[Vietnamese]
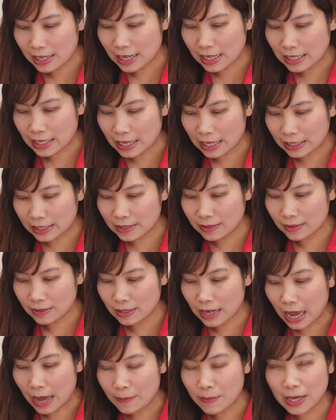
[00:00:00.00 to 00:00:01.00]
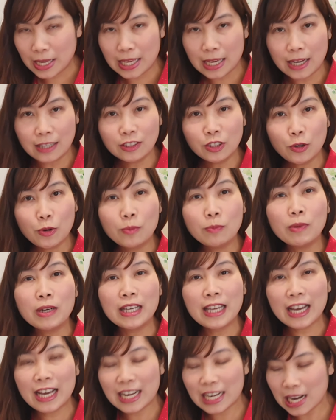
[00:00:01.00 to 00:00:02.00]
ảnh đã bị ở tù
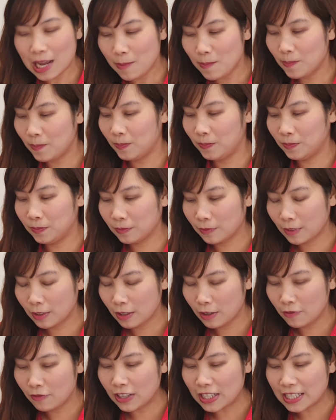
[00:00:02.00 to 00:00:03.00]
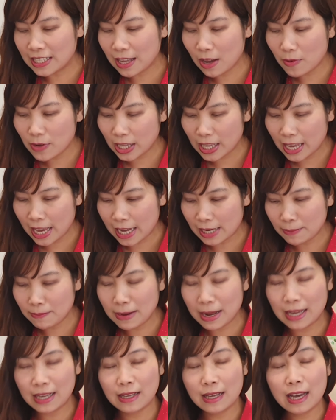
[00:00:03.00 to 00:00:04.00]
12 năm và sau khi ảnh
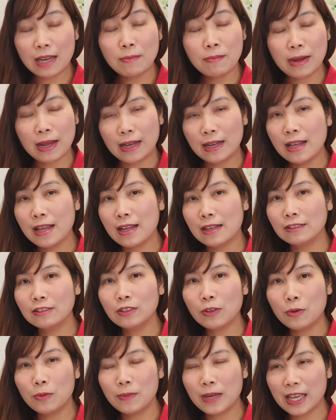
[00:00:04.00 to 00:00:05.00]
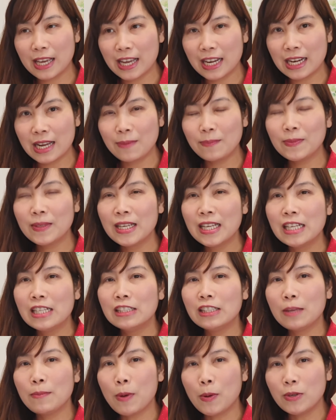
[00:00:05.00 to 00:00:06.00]
mãn, anh mãn hạn tù 12 năm
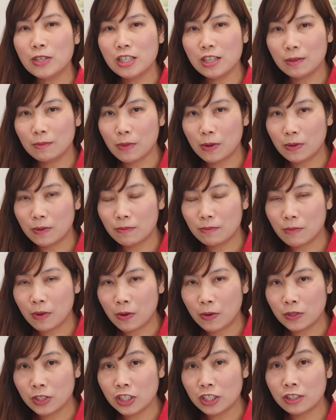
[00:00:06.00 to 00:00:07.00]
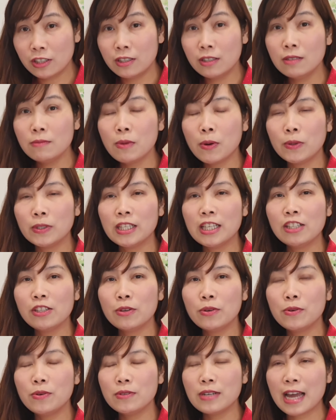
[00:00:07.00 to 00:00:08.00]
thì Bộ trưởng Bộ, Bộ trưởng Bộ Di
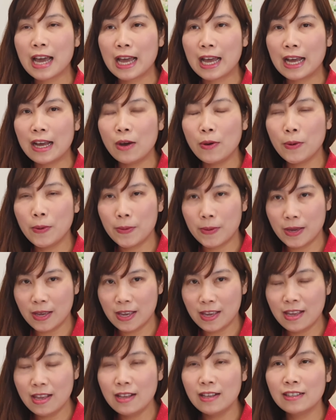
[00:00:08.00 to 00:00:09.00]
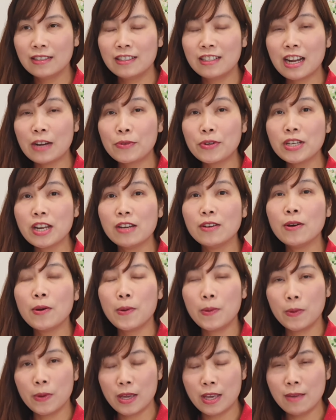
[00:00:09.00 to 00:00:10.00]
trú đã hủy ra quyết định
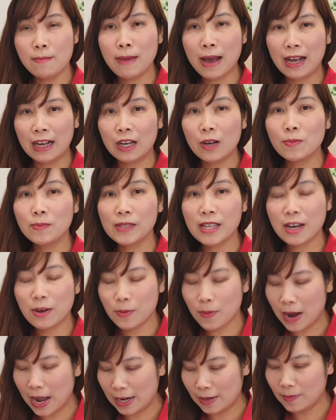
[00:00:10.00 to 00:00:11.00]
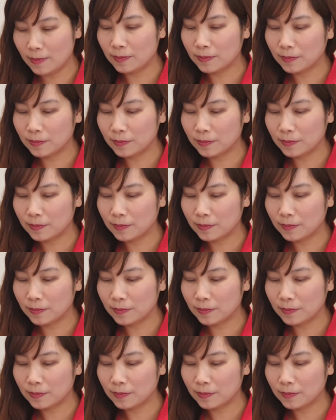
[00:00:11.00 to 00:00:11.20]
hủy bằng công dân của ảnh.